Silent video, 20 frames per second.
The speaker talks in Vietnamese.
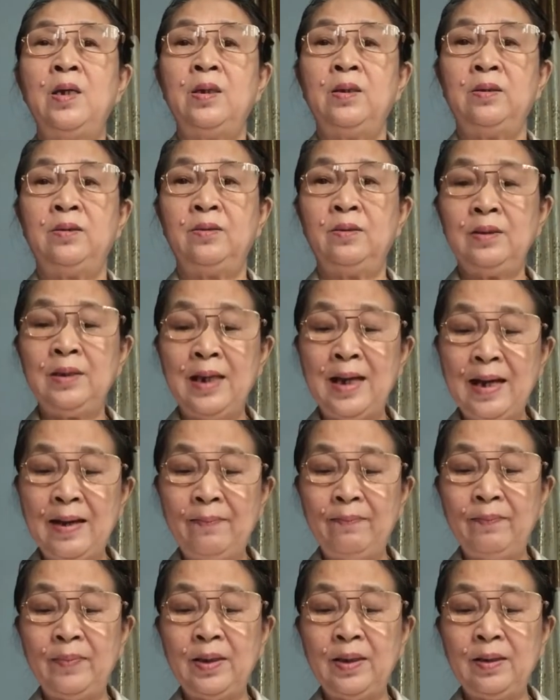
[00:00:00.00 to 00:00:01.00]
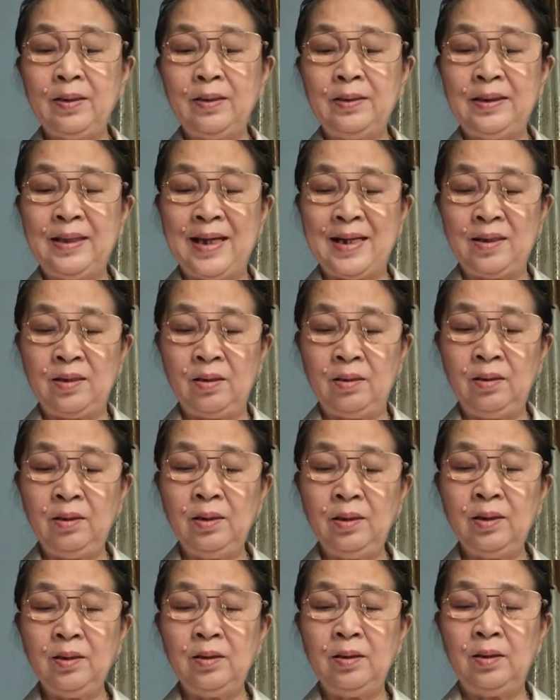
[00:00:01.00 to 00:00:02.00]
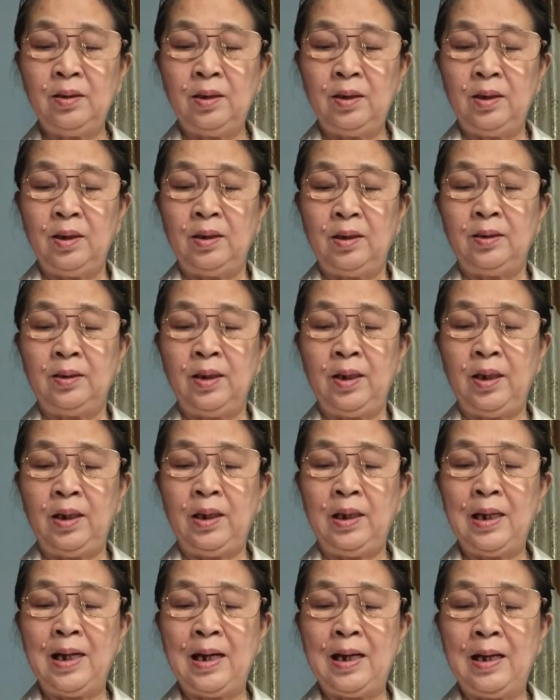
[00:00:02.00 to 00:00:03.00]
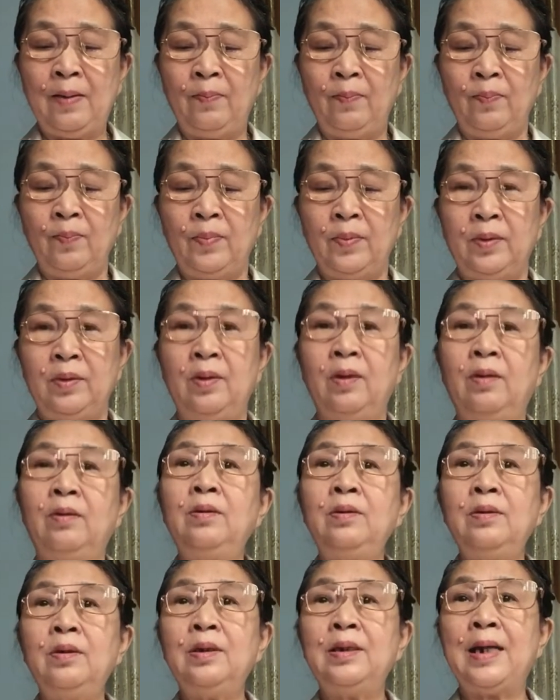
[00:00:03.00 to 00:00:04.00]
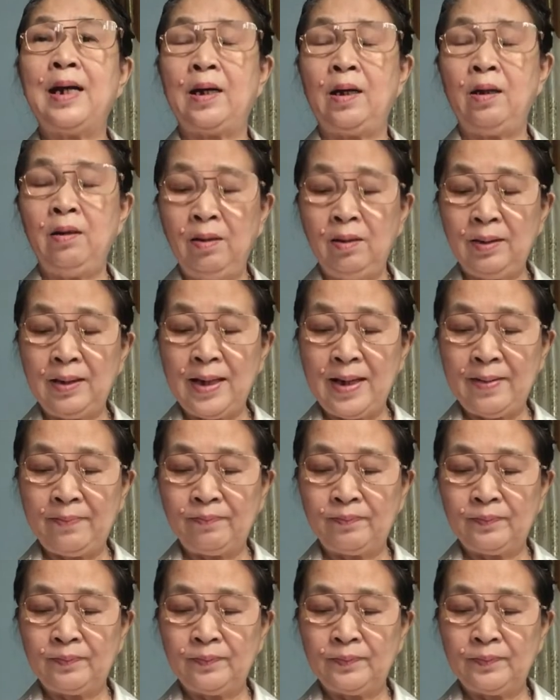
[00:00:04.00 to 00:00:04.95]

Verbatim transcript: giữa nam á, và nữ á, thì là nữ nó nặng hơn nam